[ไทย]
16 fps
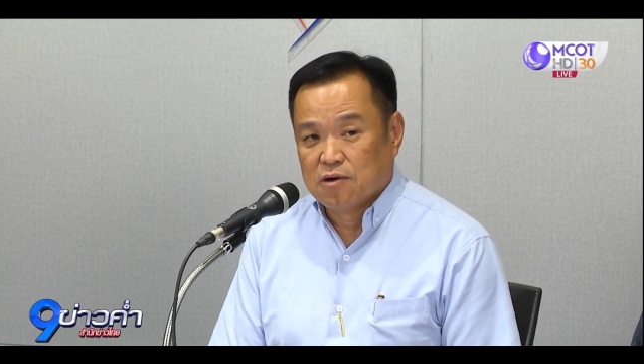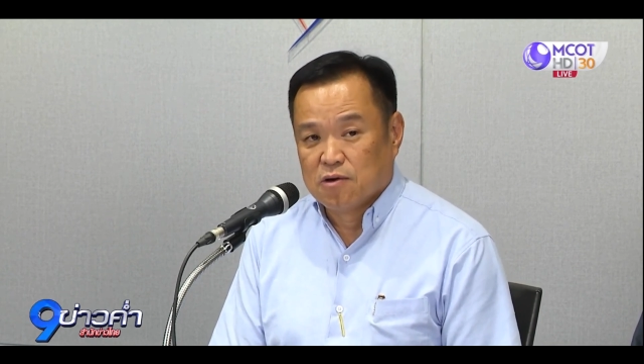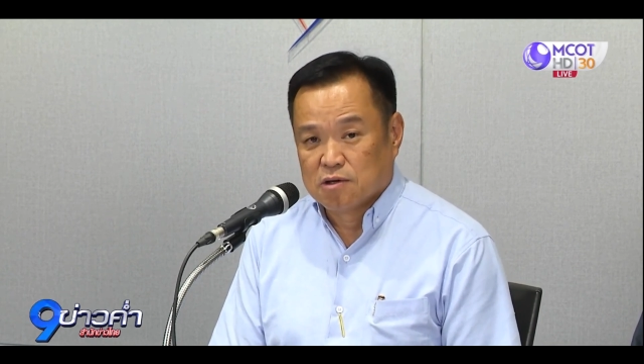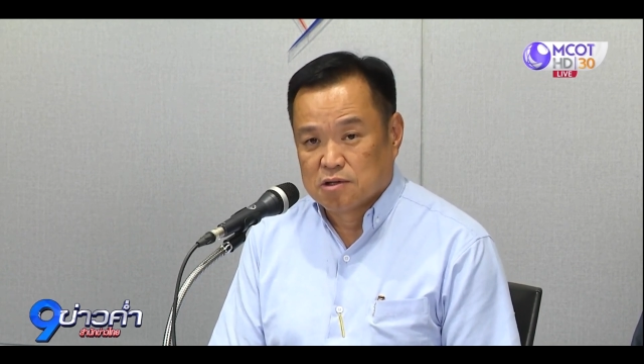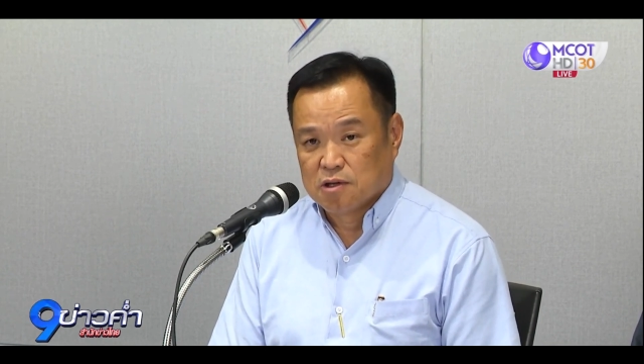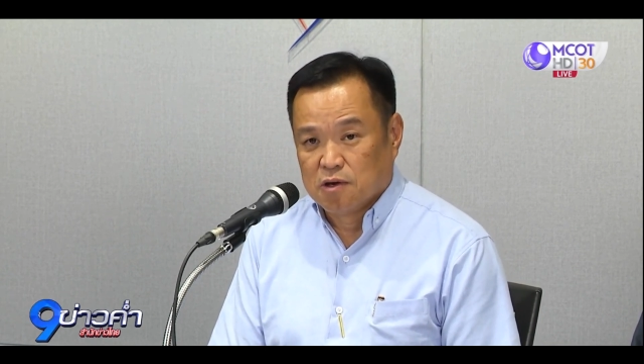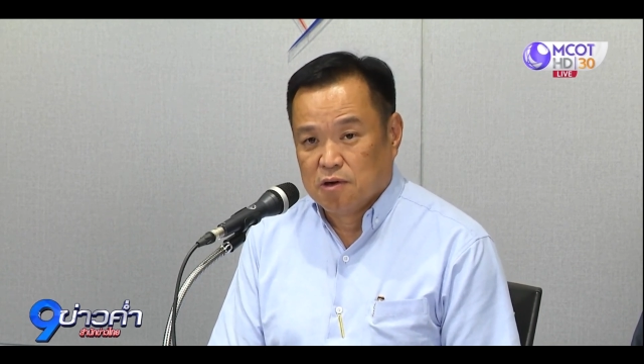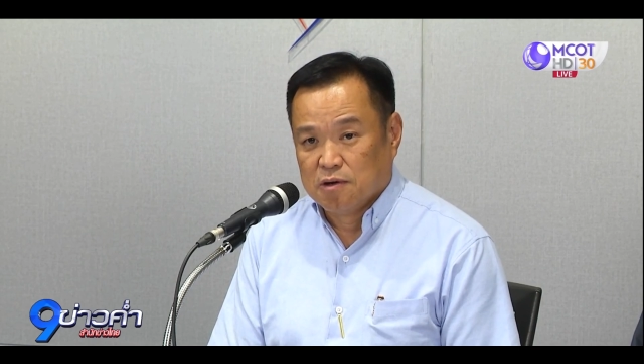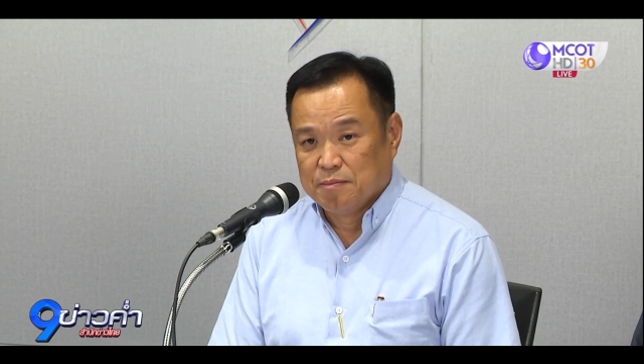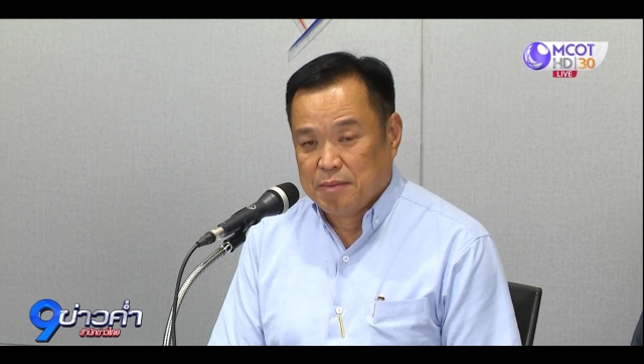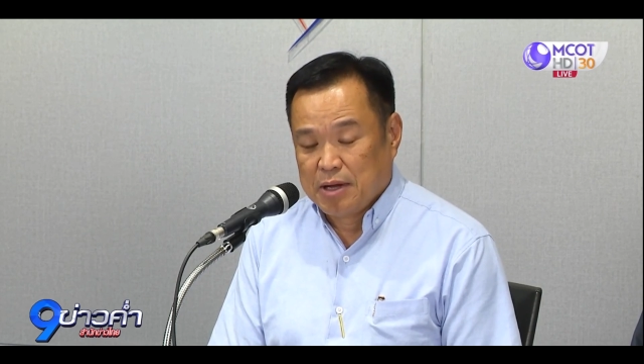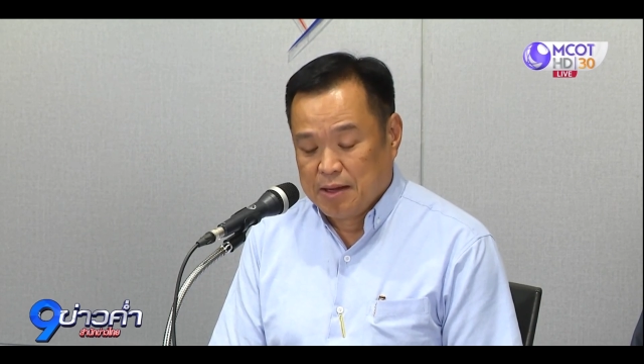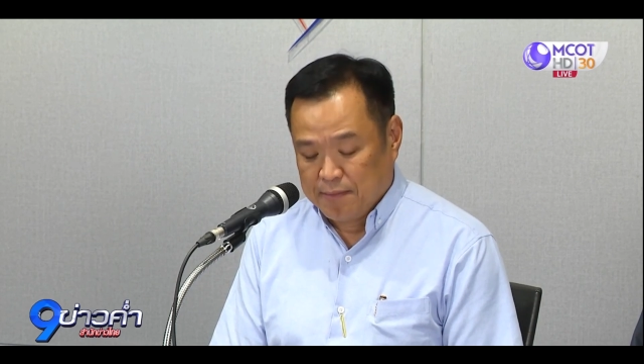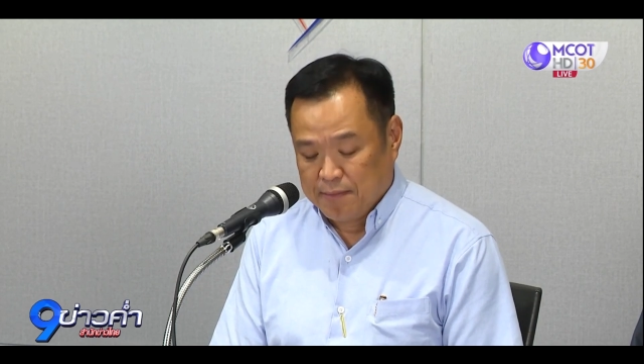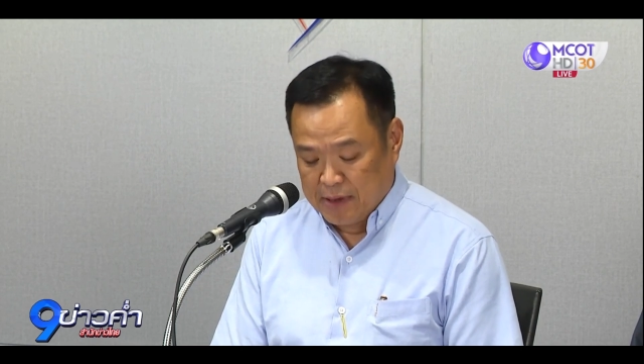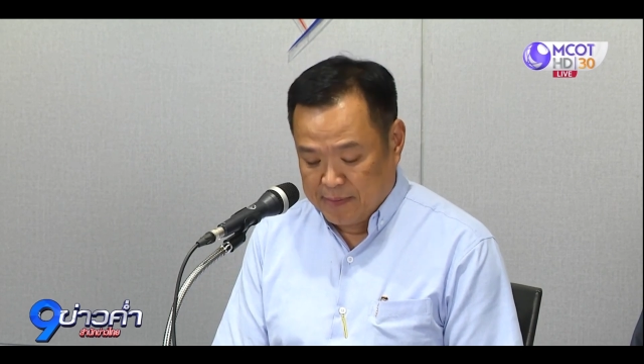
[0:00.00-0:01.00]
เสียงข้าง
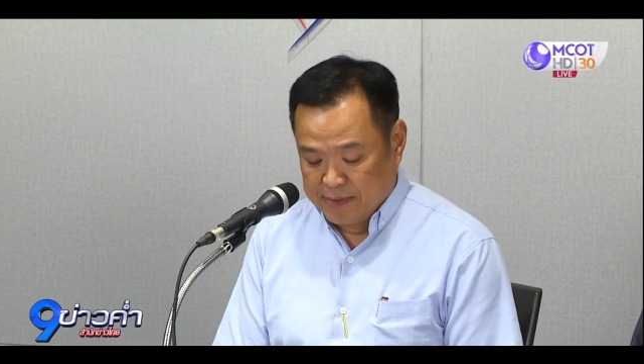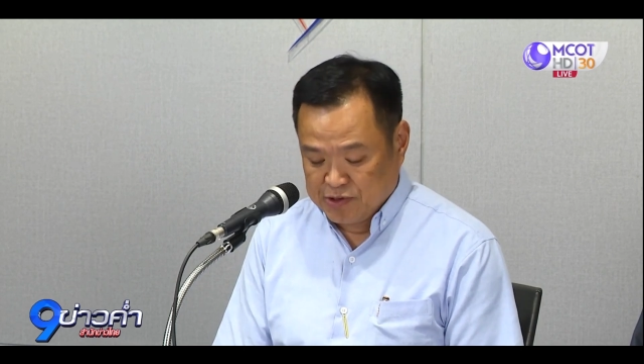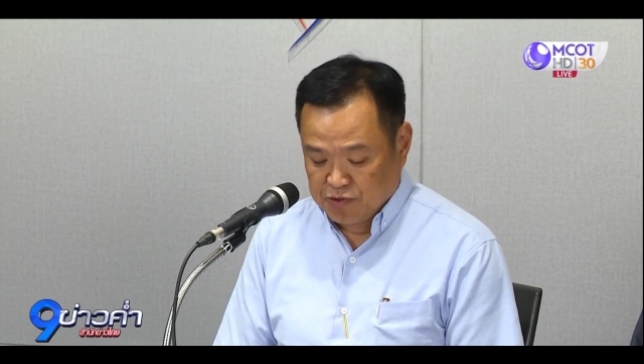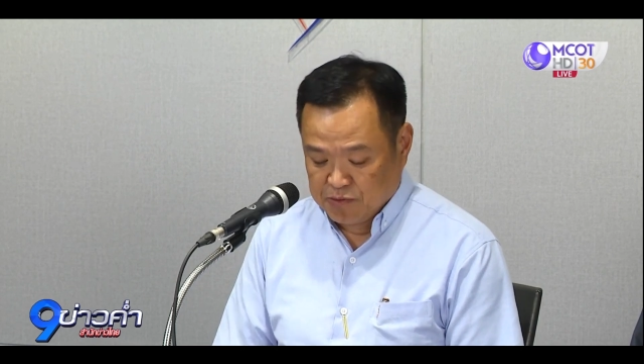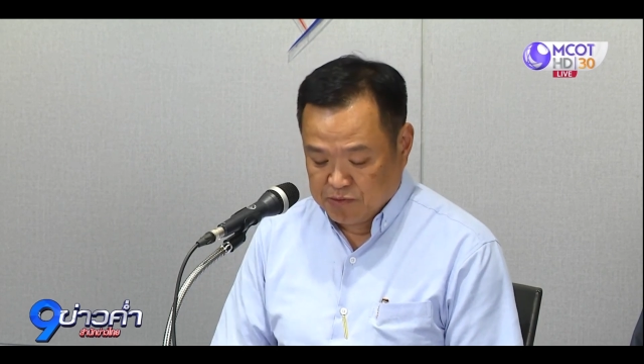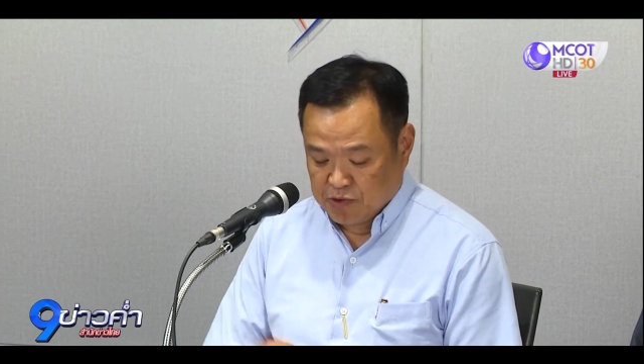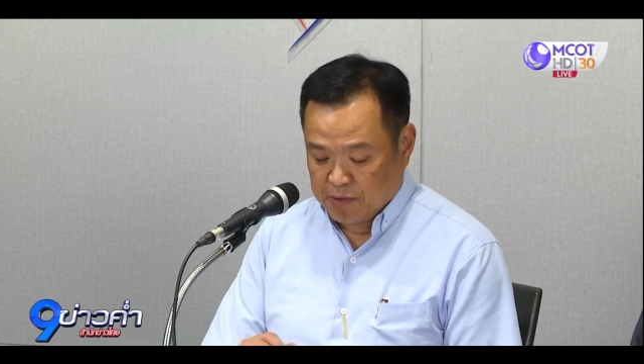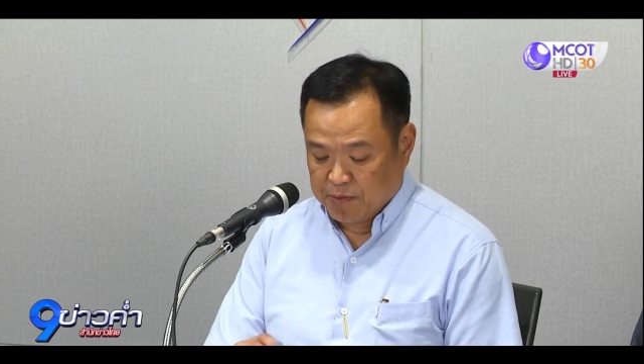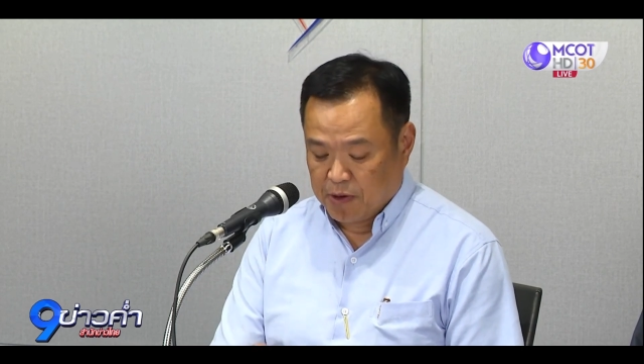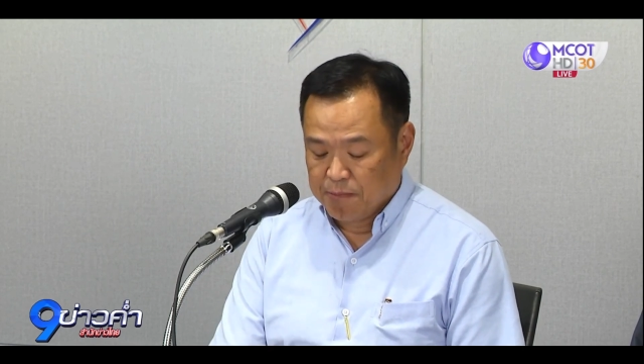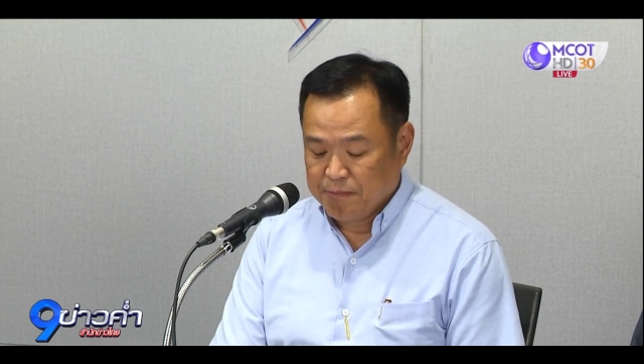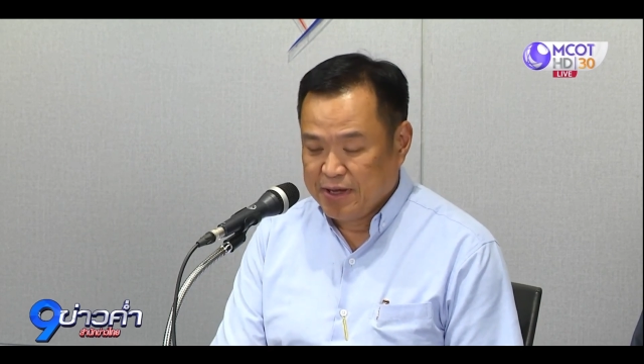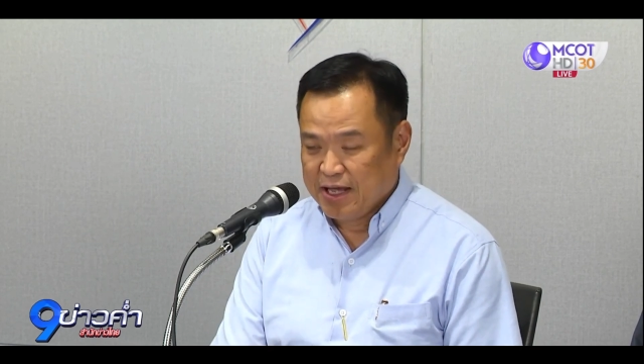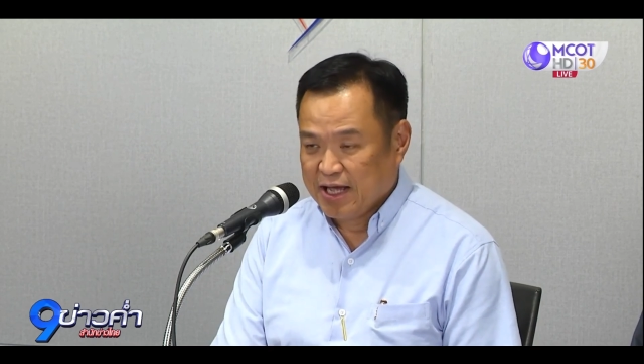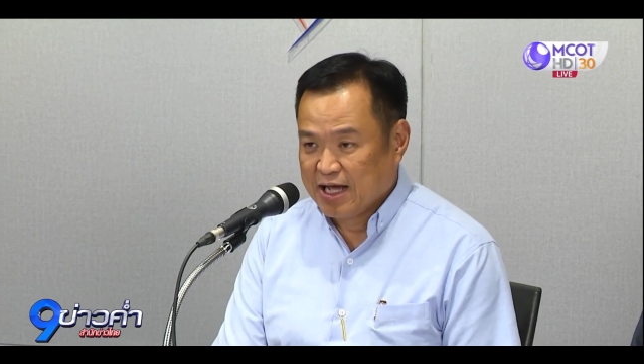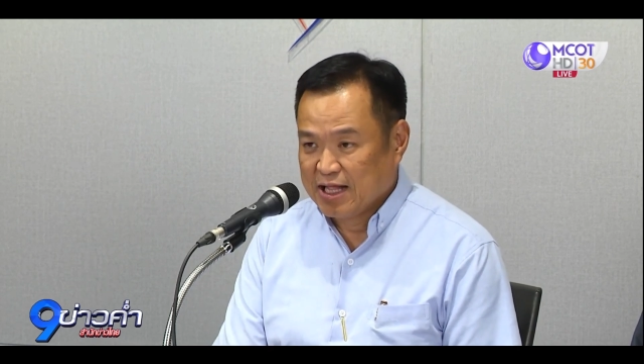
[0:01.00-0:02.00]
น้อยเหมือน
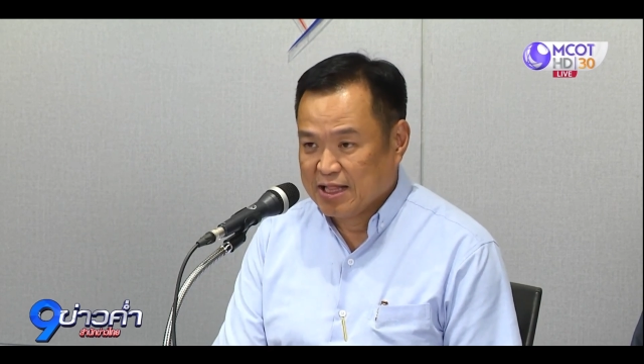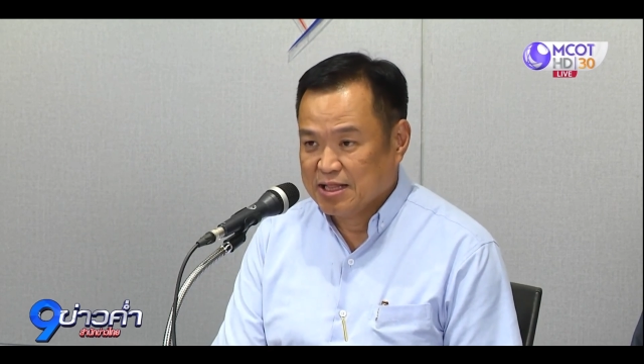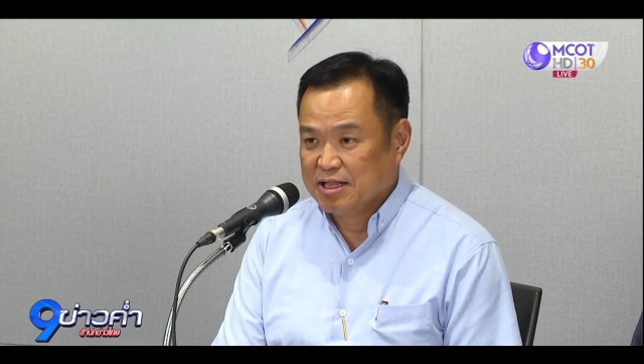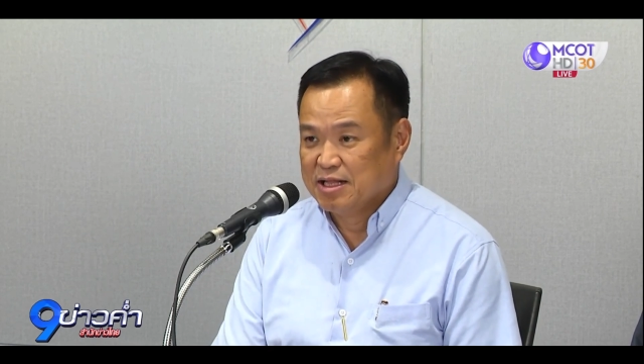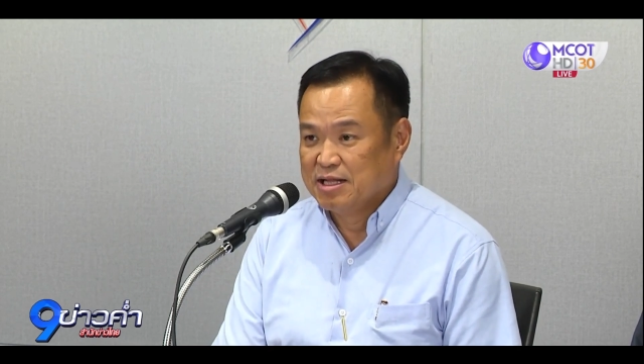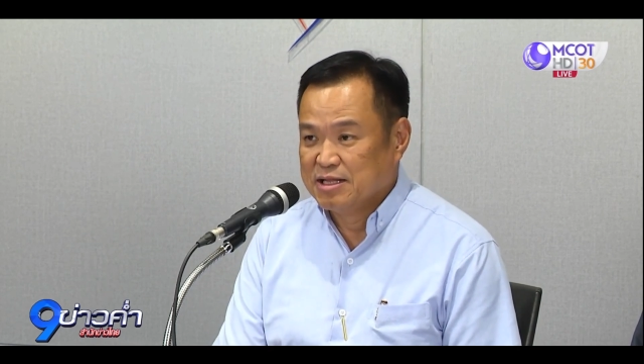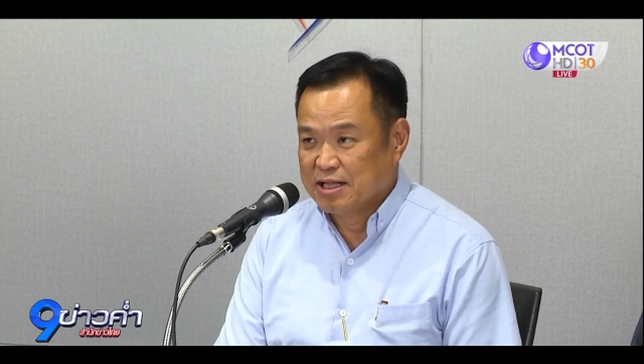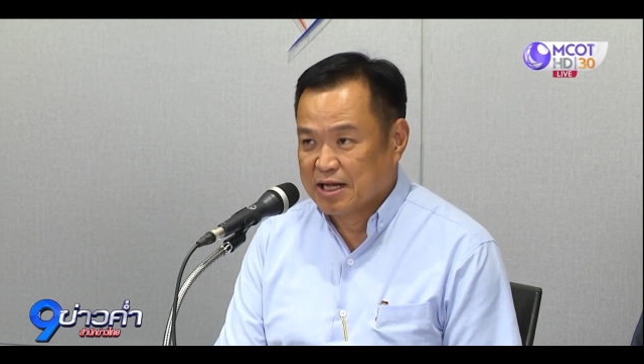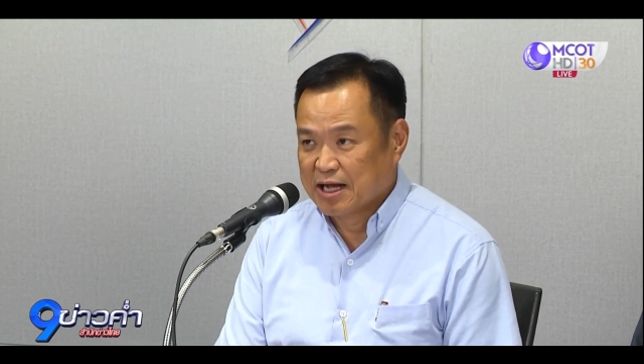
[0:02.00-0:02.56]
ตั้งไปก็เหนื